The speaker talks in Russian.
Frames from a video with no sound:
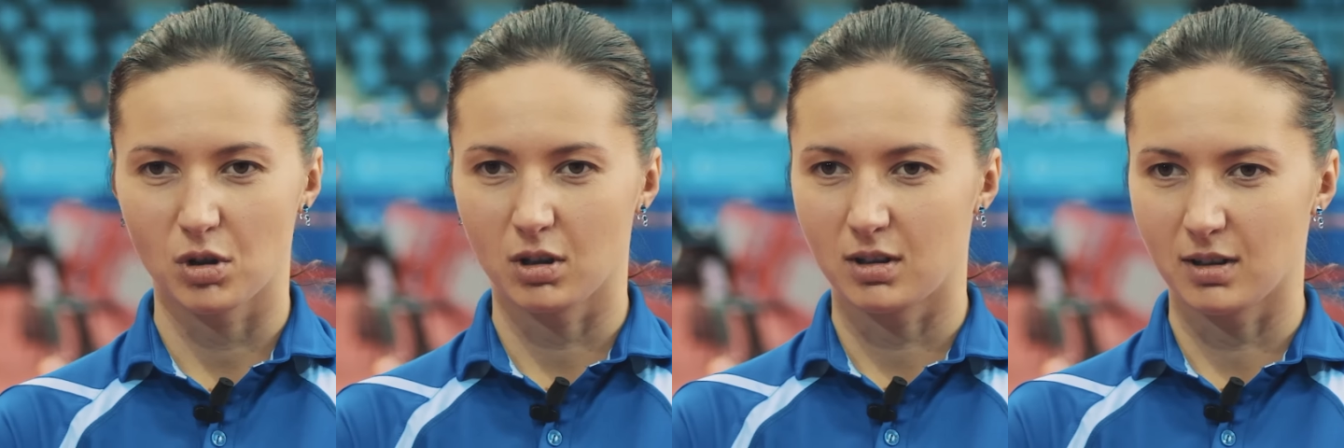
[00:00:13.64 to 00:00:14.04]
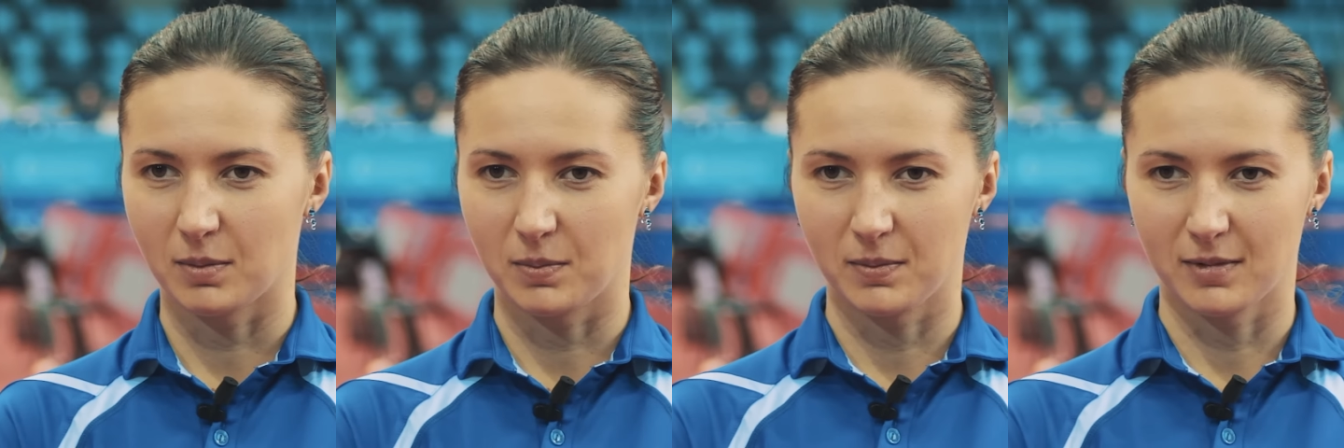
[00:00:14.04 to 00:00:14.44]
что
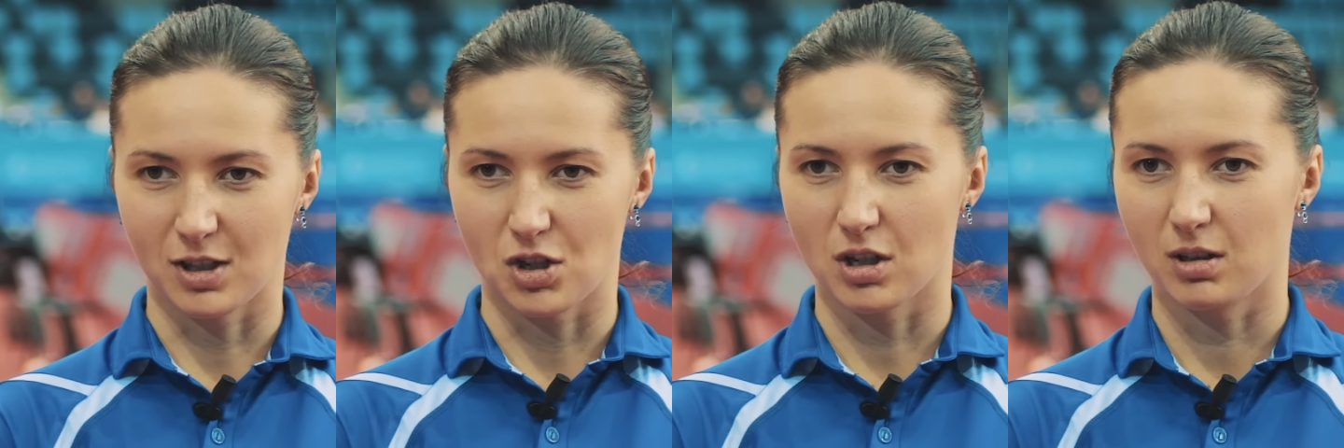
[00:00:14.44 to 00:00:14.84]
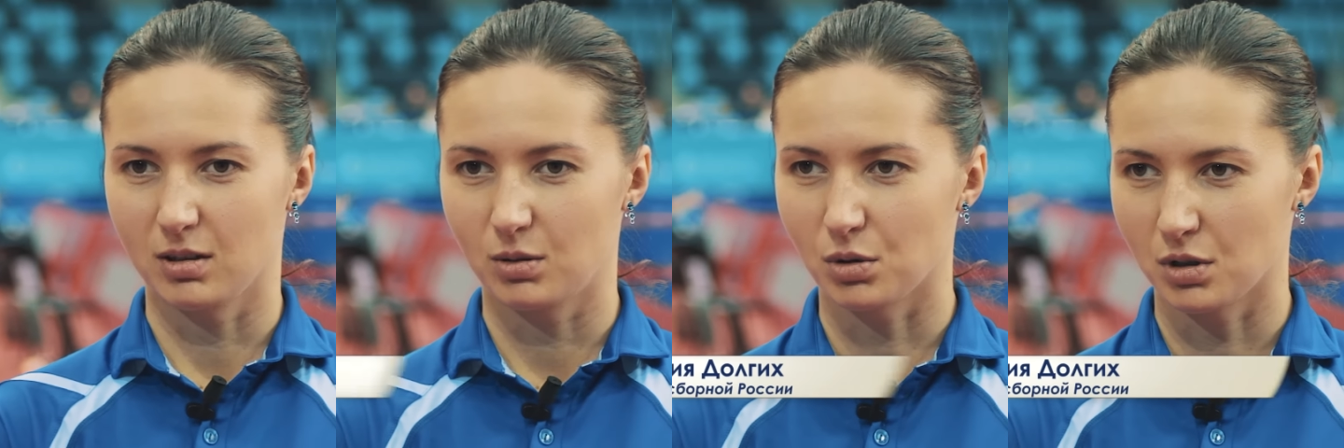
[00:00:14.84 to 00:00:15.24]
это
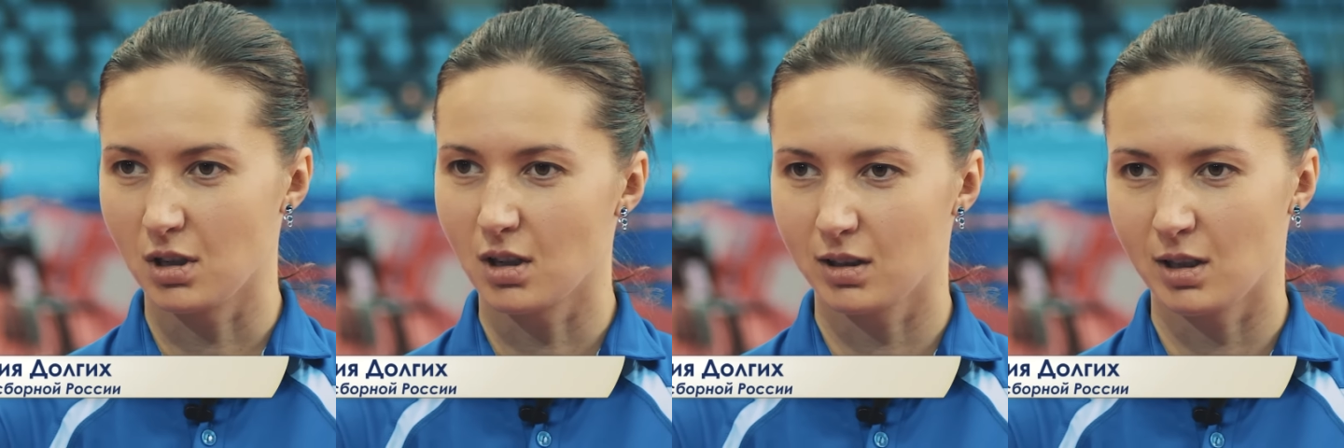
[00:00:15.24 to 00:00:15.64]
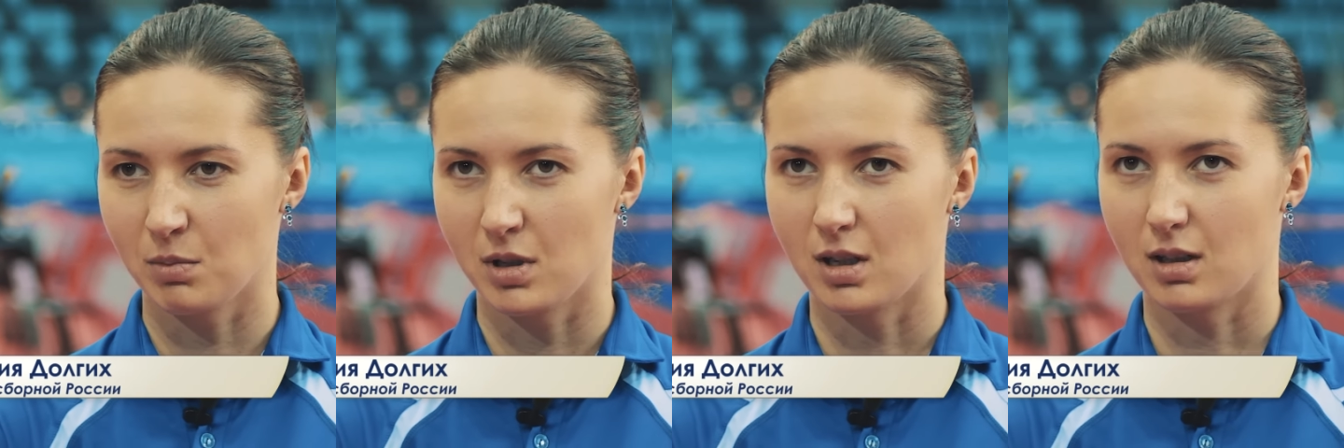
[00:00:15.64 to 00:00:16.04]
начало турнира для
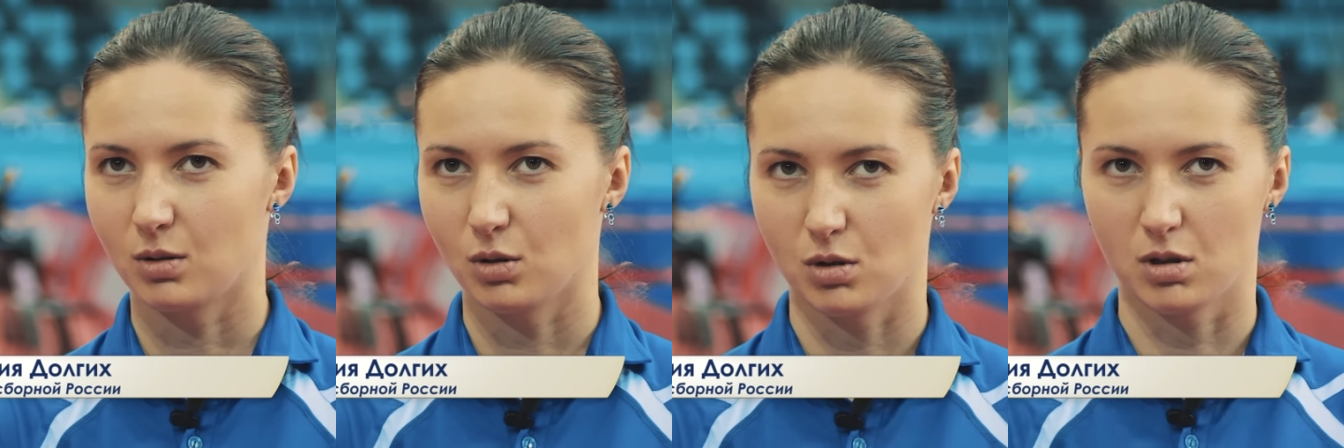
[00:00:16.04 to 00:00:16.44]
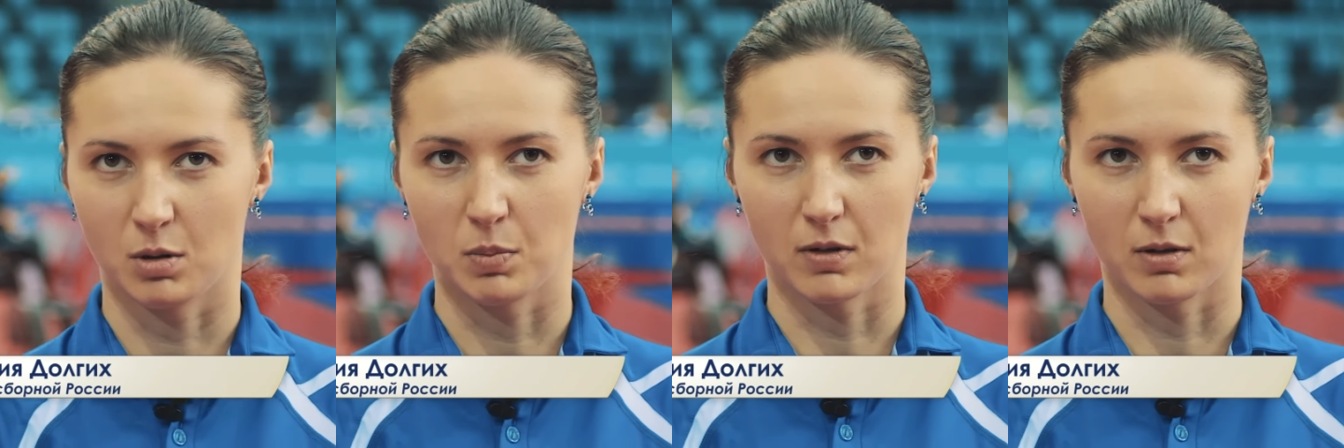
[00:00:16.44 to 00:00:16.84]
меня, то есть
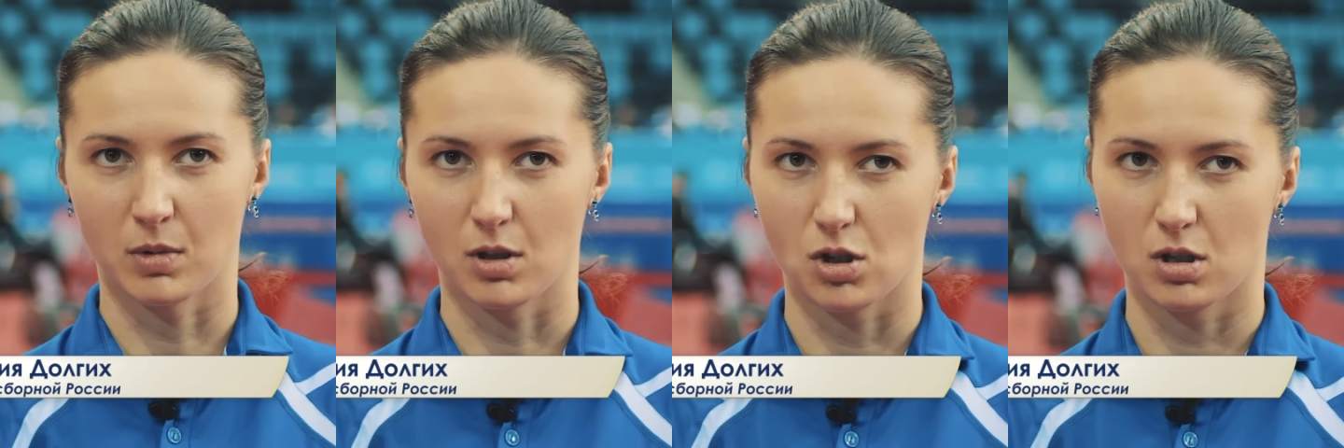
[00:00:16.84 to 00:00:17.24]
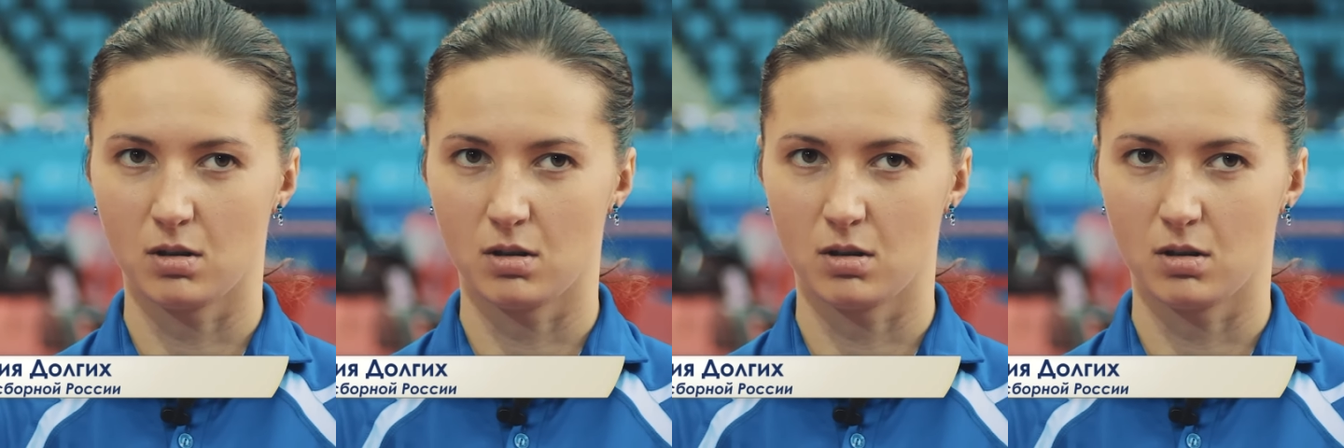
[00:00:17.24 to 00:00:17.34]
это первый матч.